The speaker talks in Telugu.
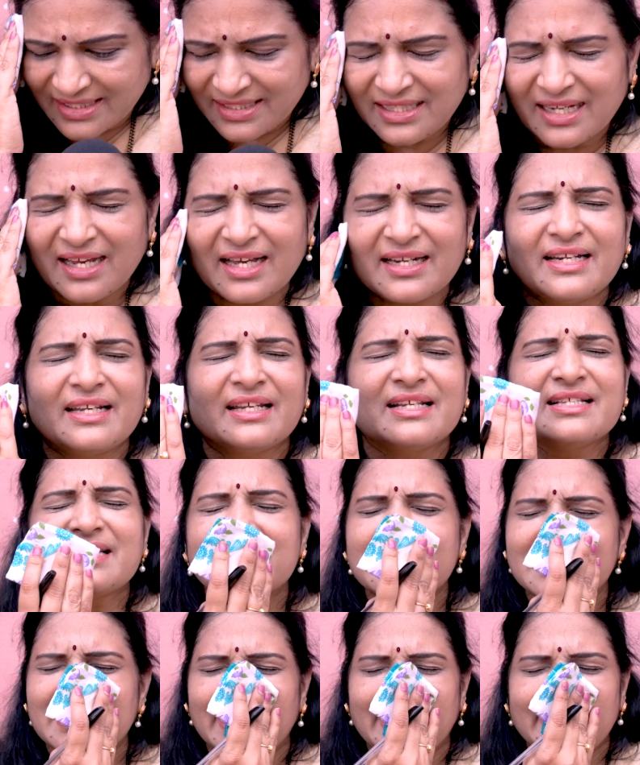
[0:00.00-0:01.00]
ఇంకా హండ్రెడ్ అండ్
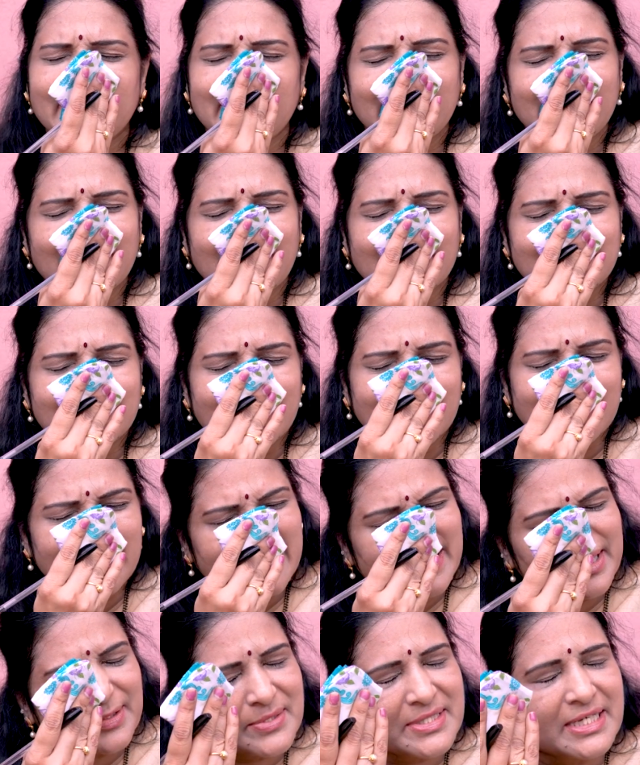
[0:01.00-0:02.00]
సిక్స్టీ ఏంటంటే అందరినీ
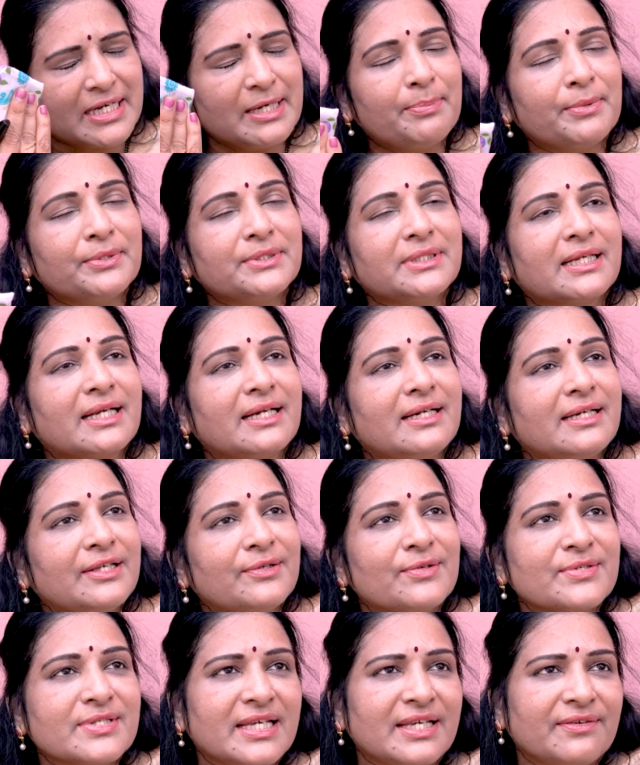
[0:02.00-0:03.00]
ఈరోజు వెళ్ళిపోతారండి
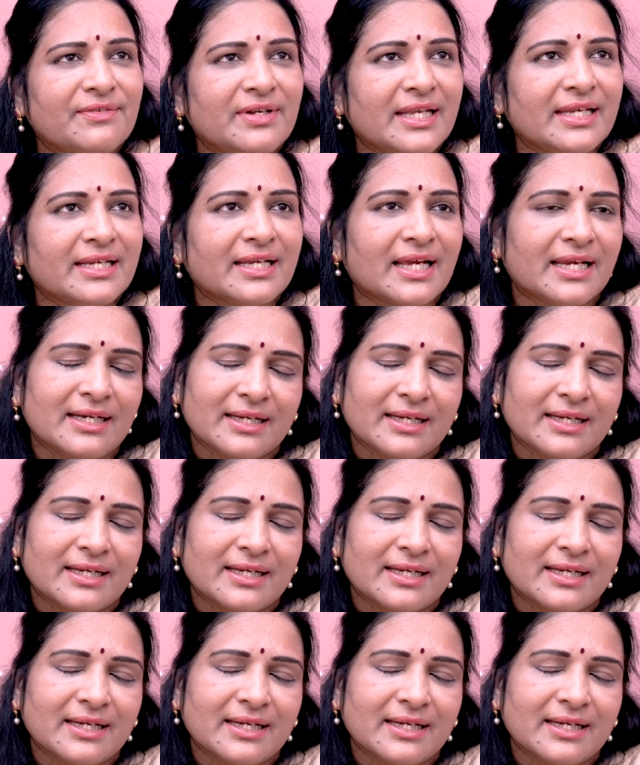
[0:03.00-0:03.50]
ఈరోజు ఈవినింగ్